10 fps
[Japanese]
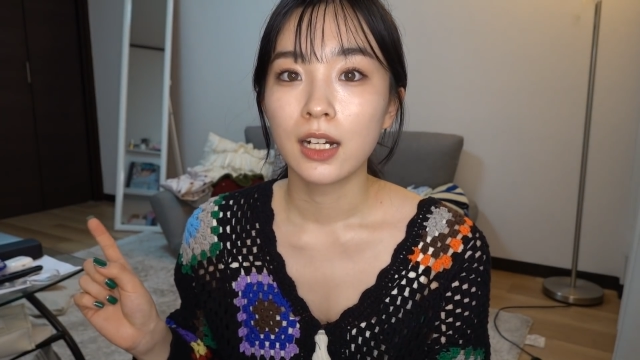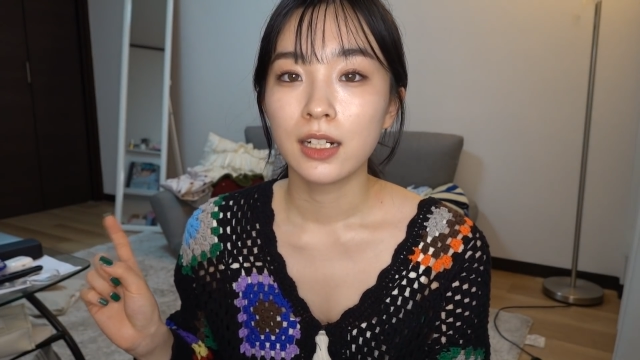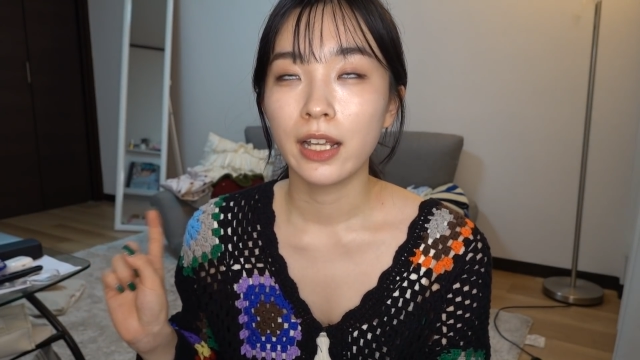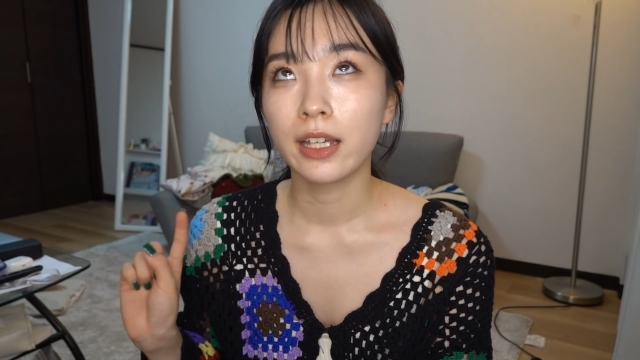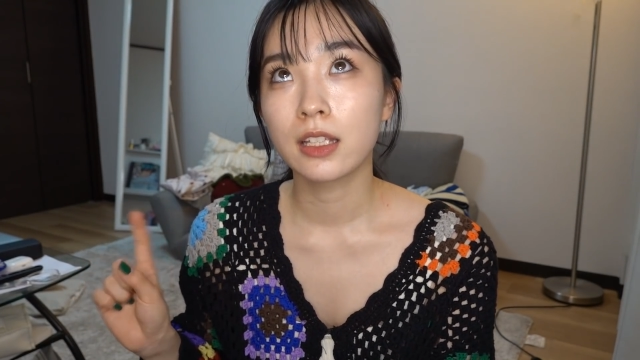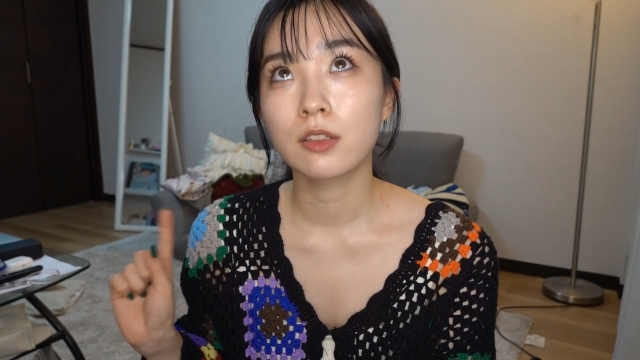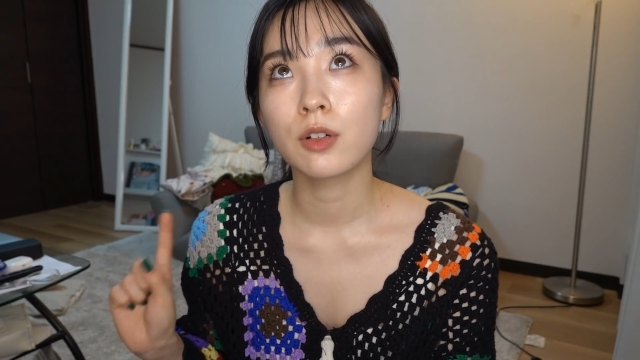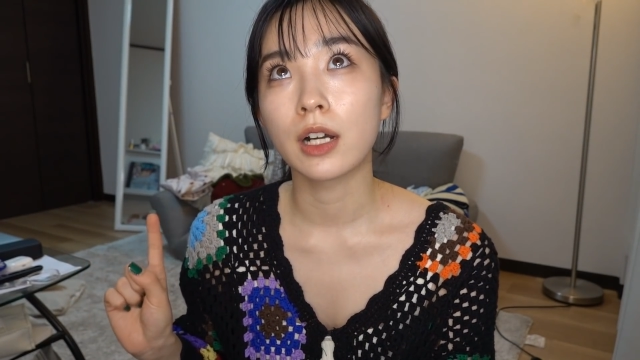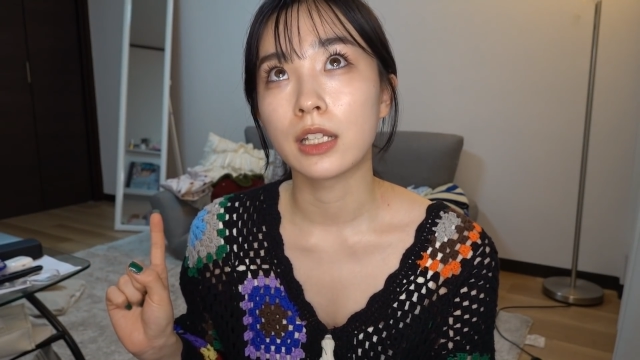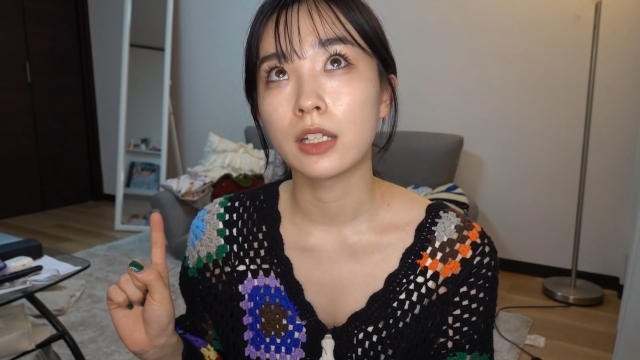来月
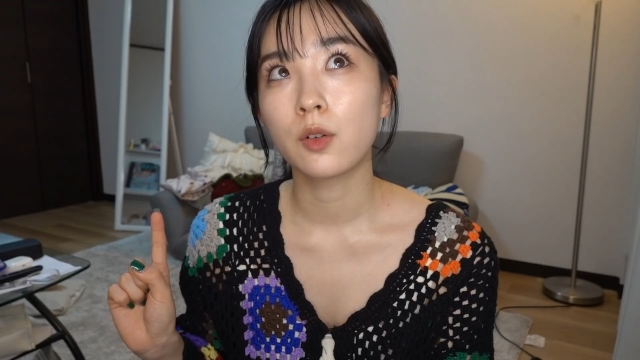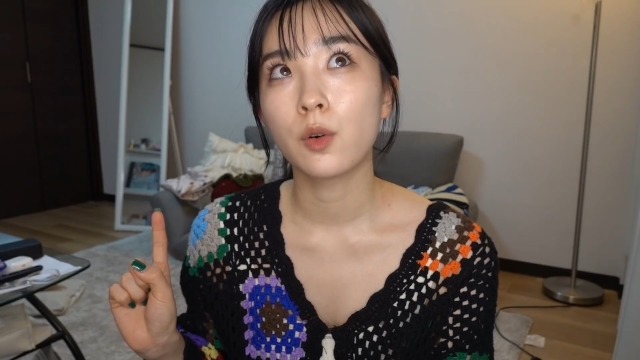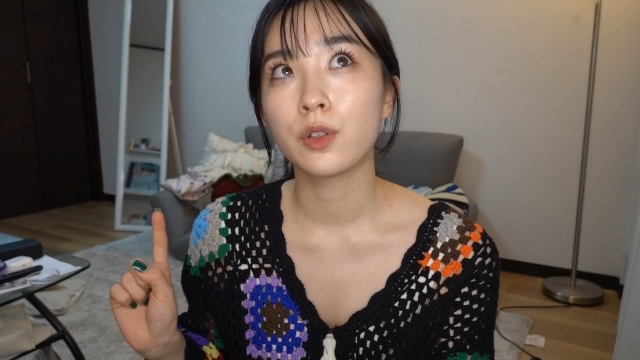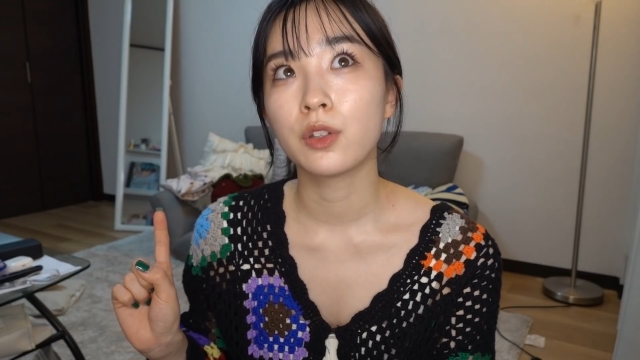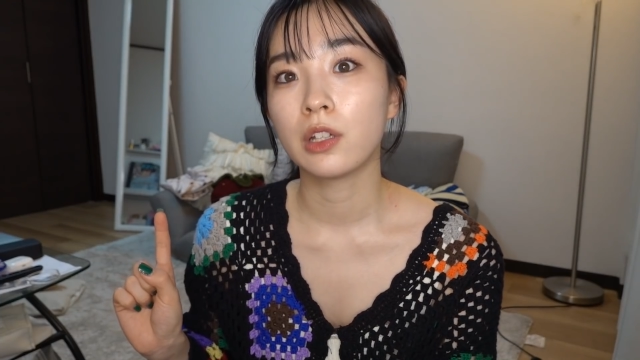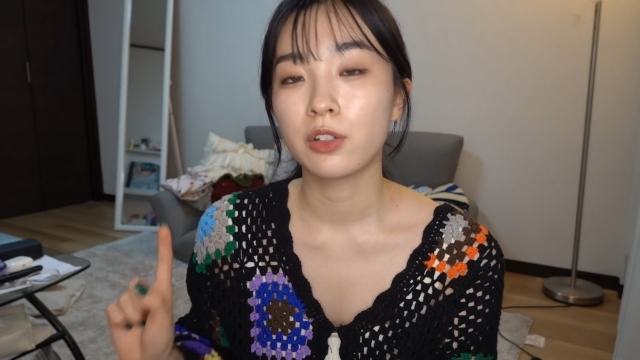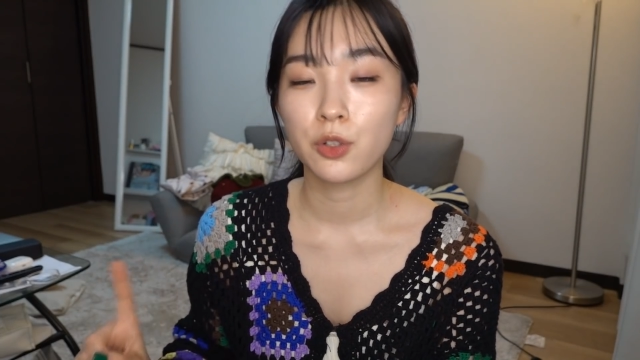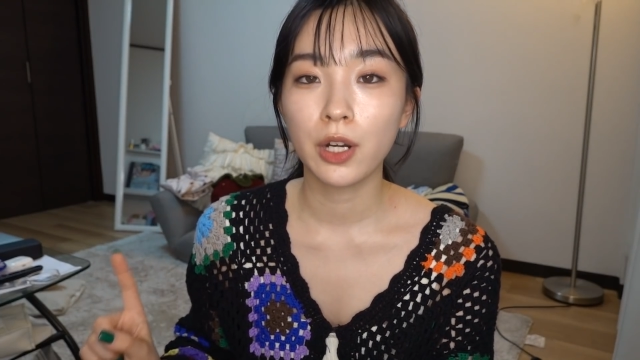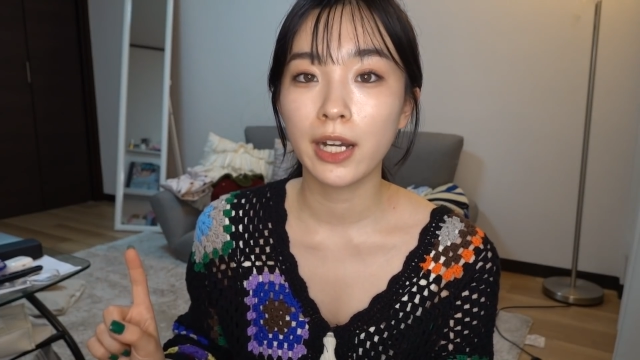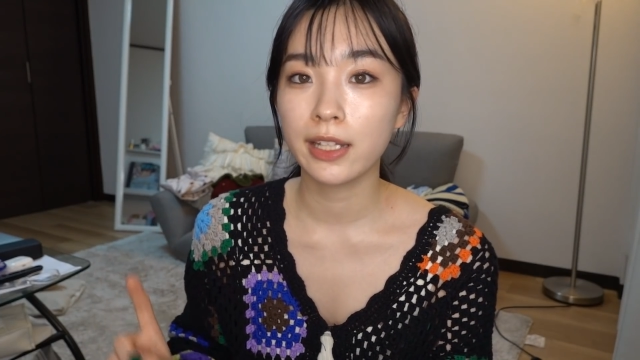とかに購入品を
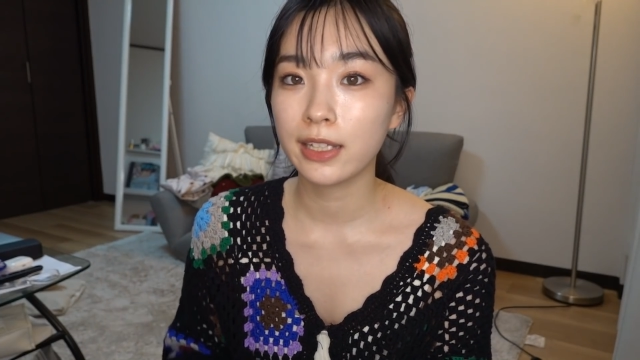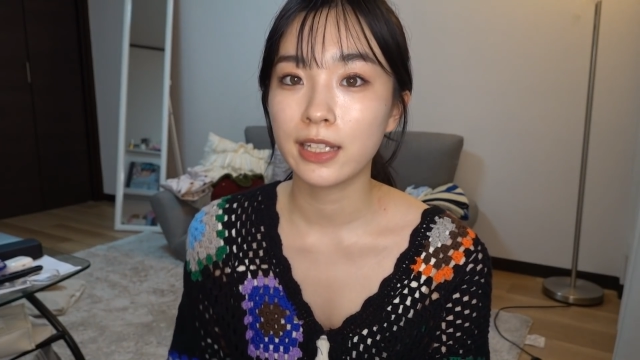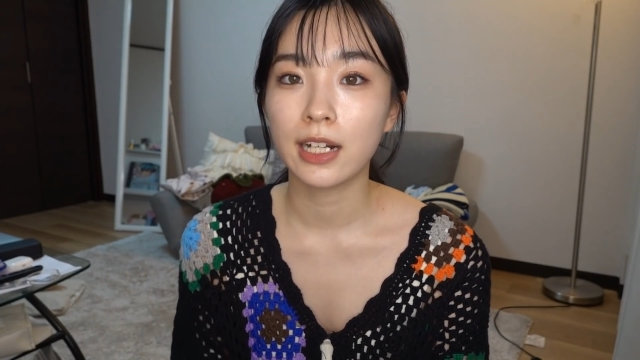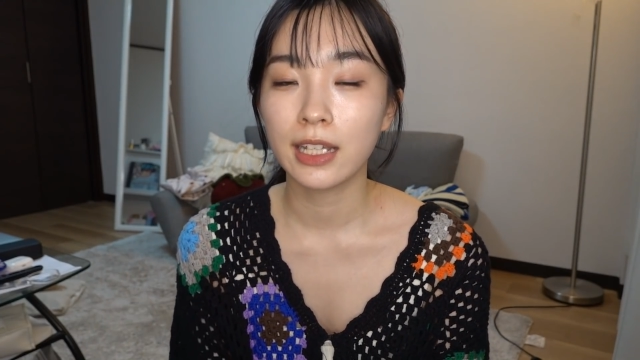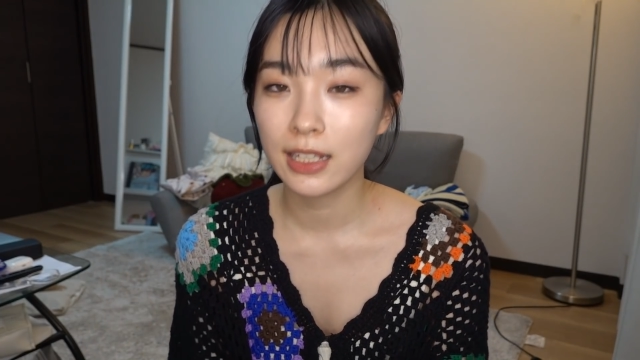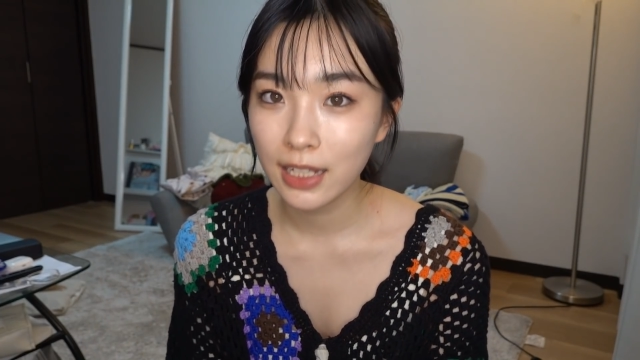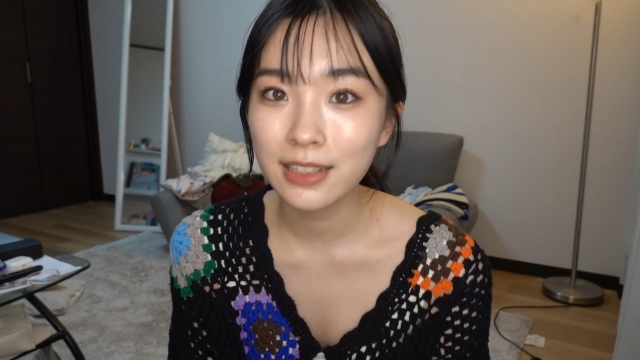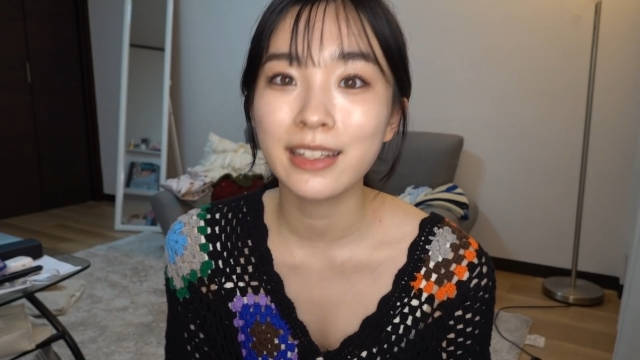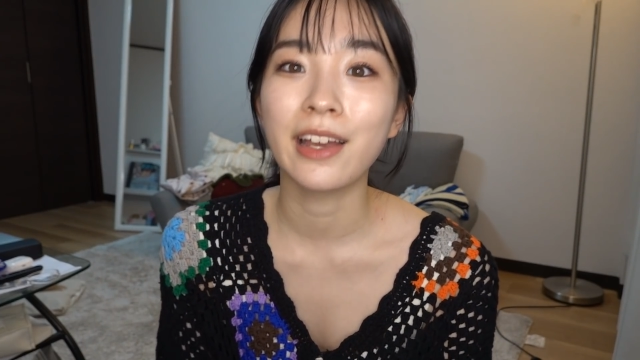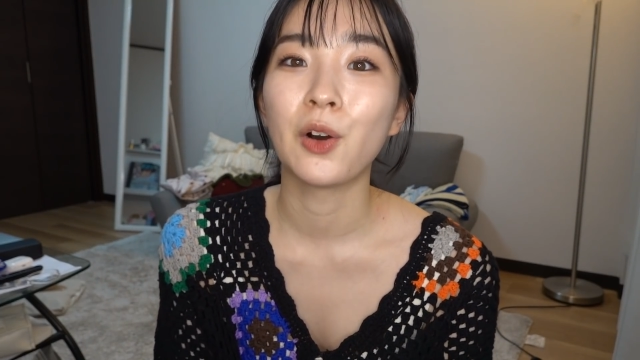紹介できたらいい
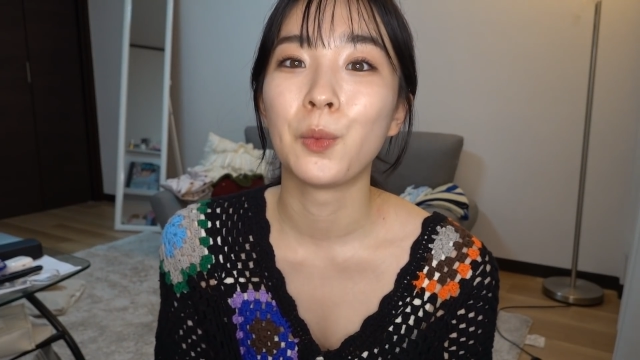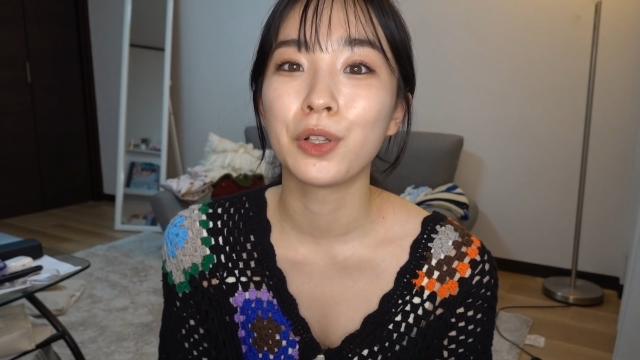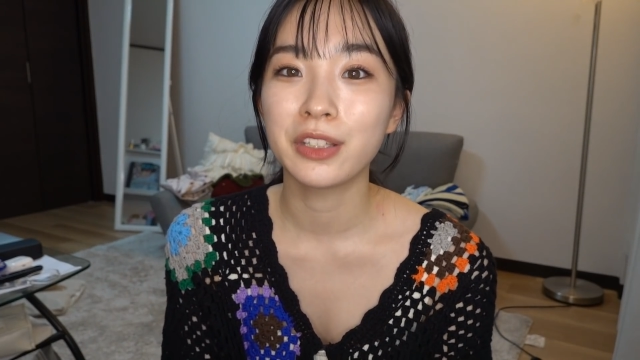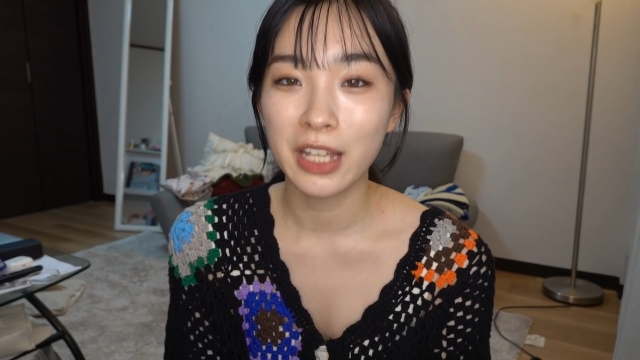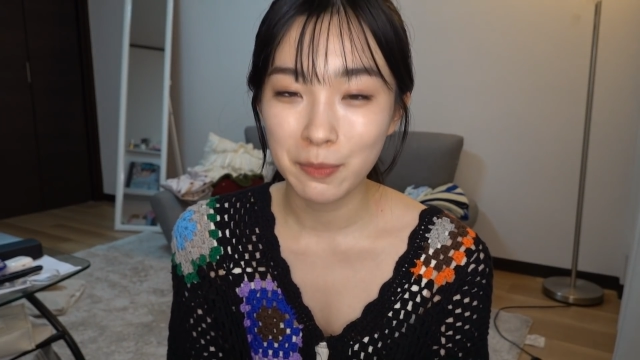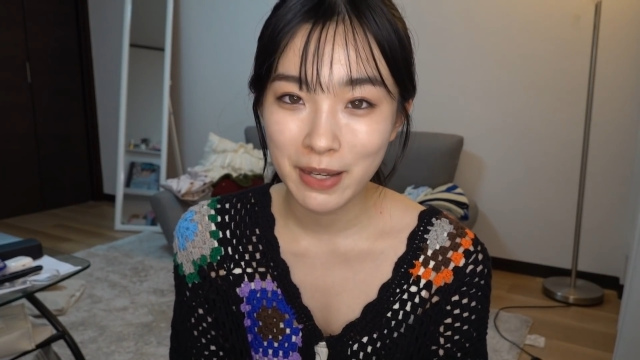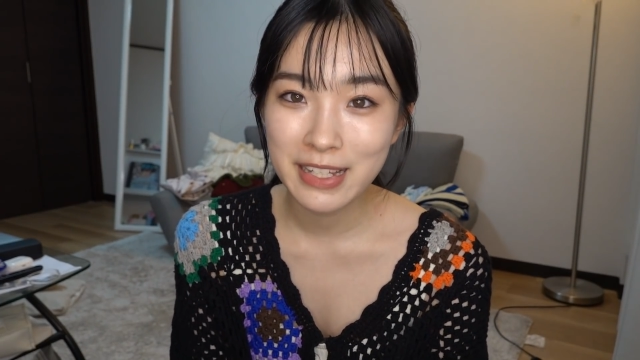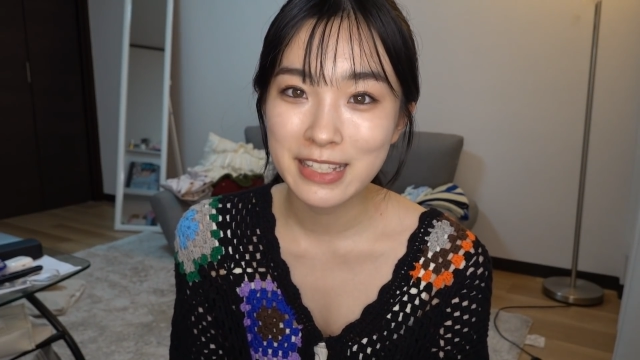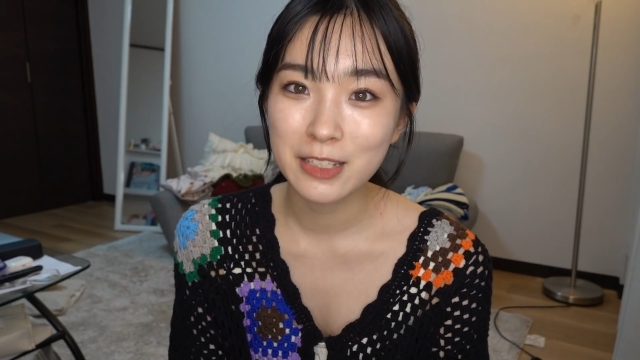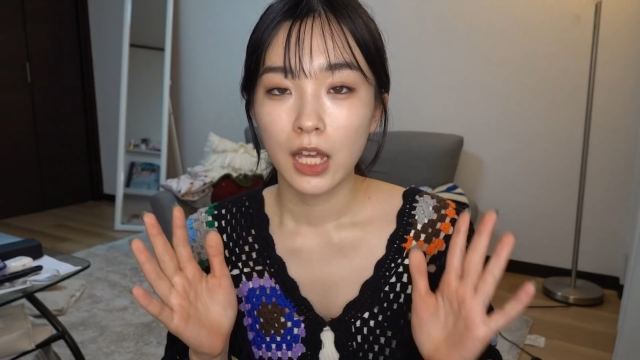なって思ってい
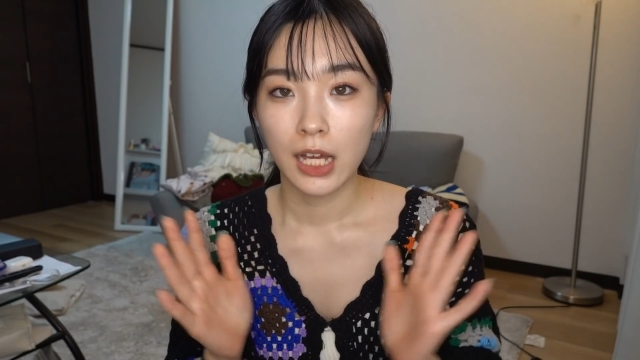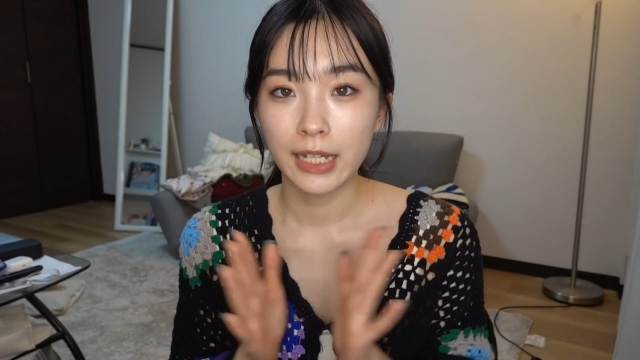ます。